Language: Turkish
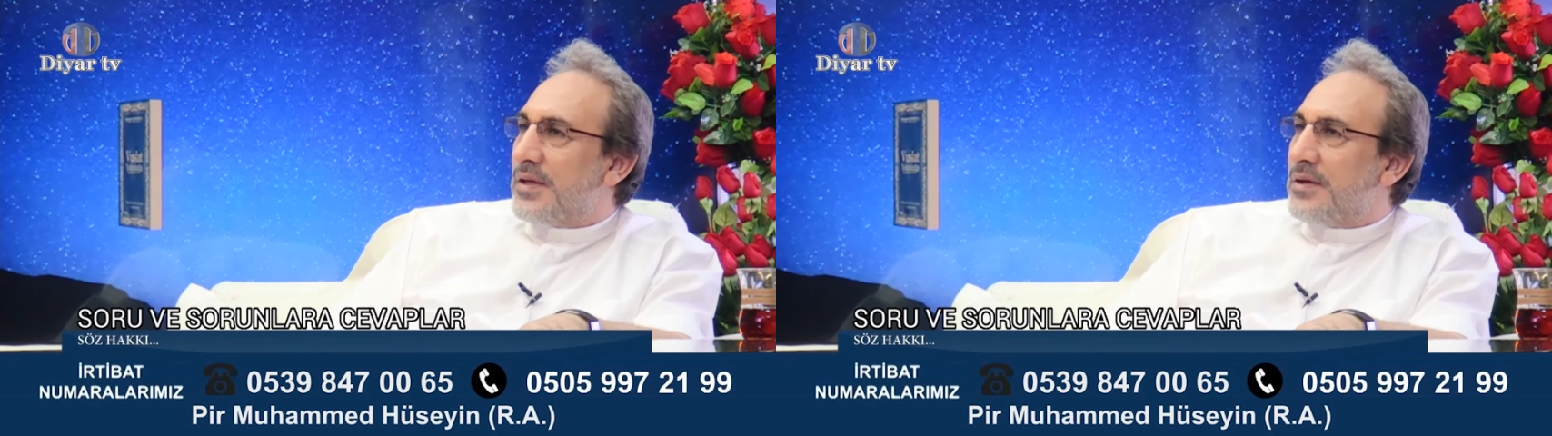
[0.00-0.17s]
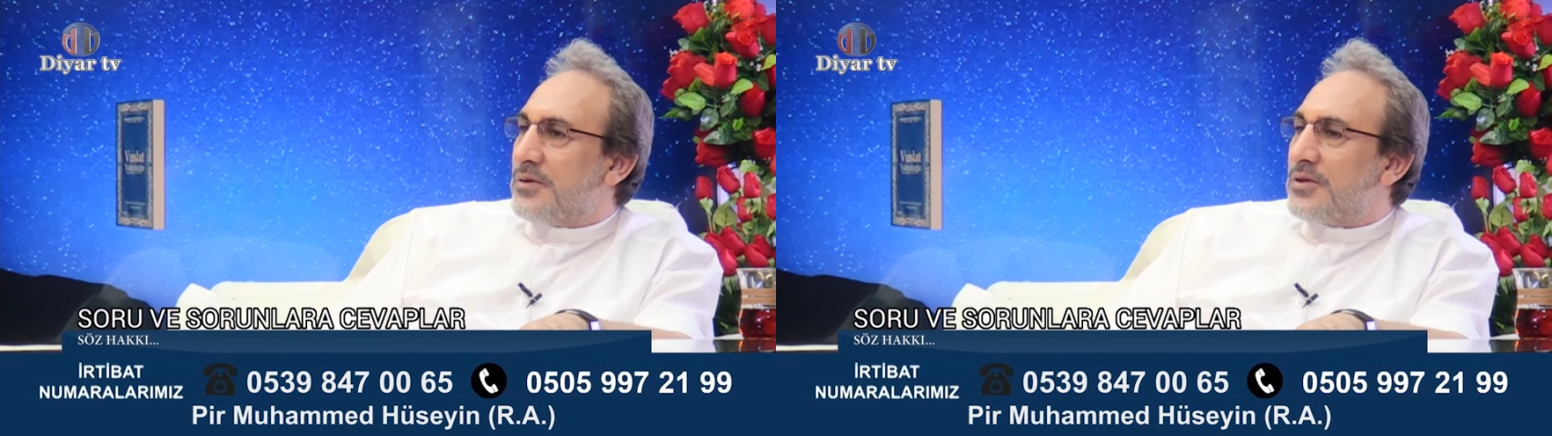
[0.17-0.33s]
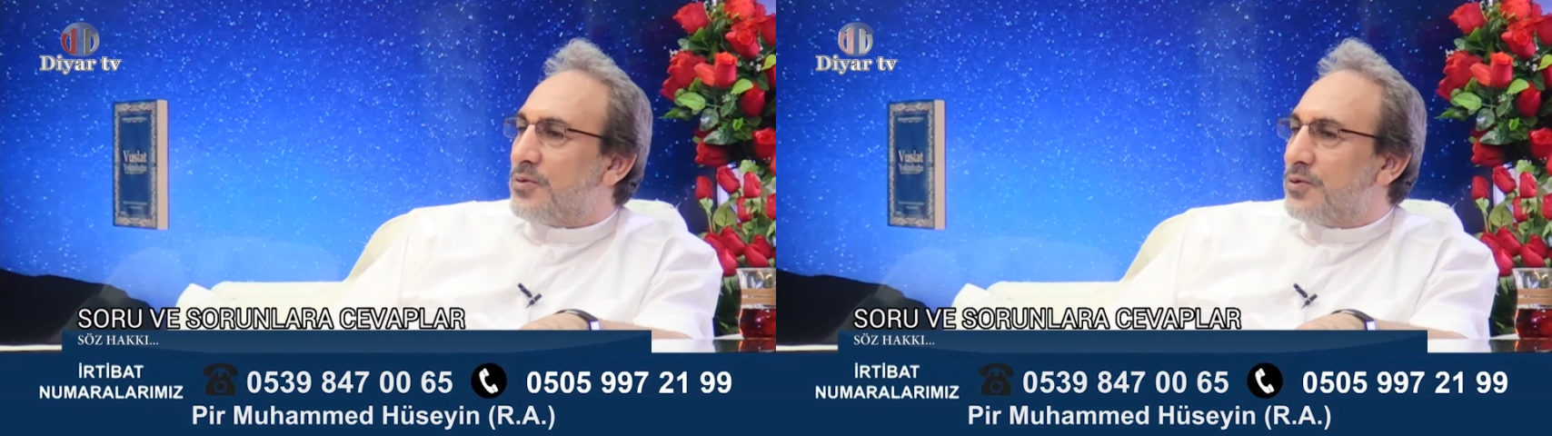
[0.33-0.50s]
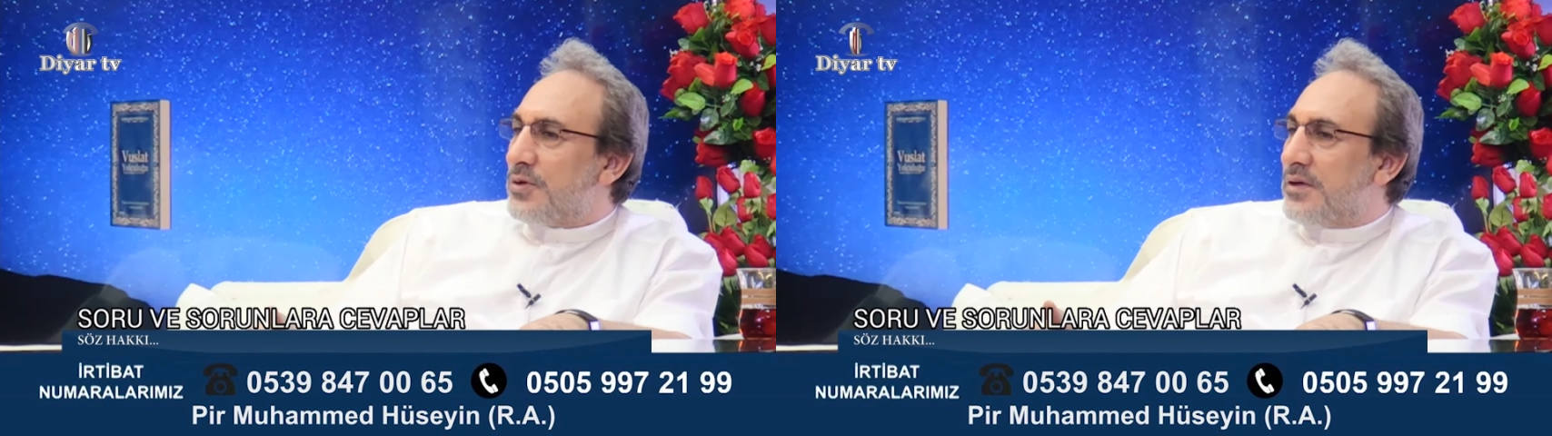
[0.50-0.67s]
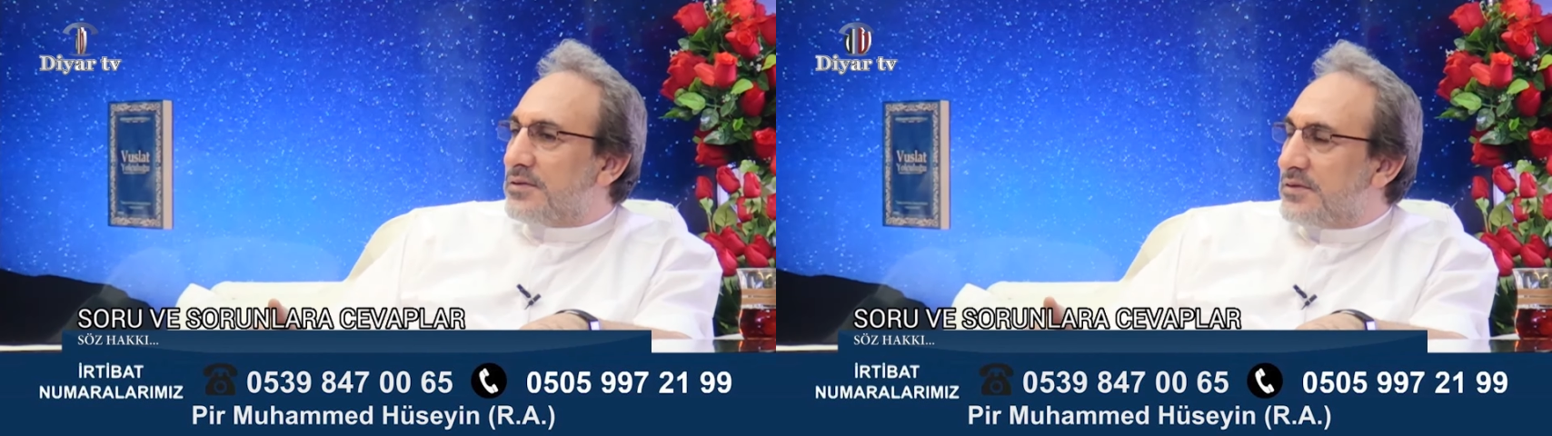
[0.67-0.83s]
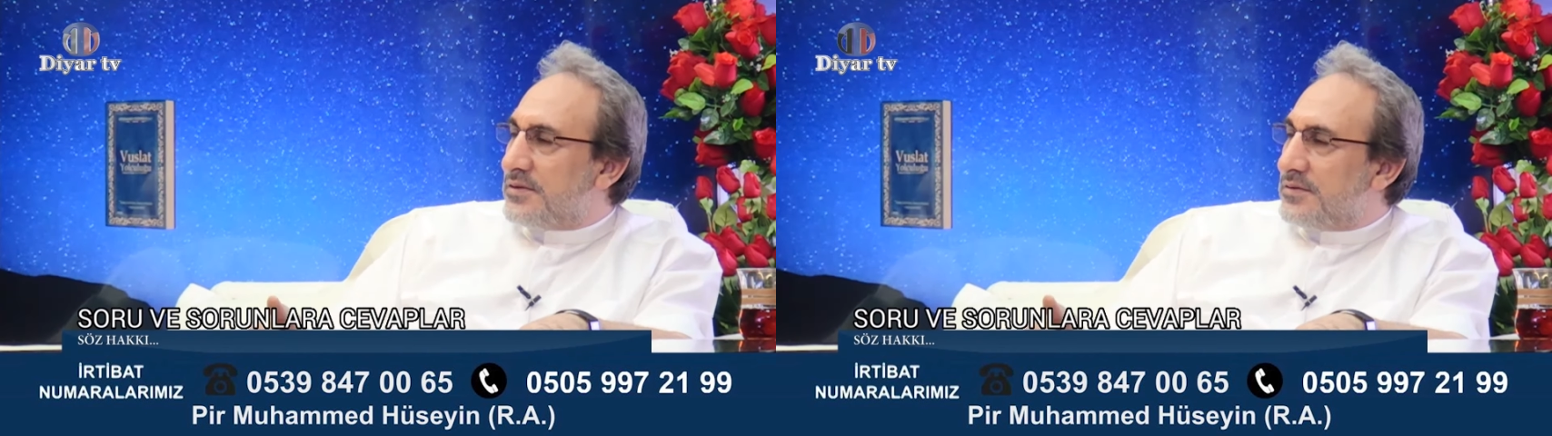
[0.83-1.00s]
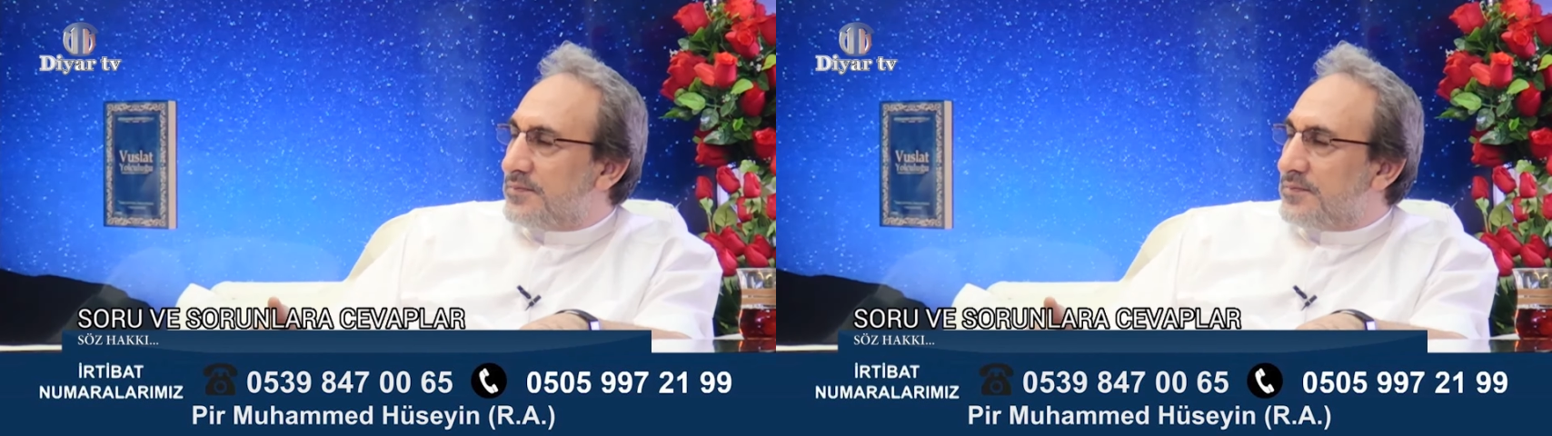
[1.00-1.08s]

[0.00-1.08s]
evet, Kur'an'ı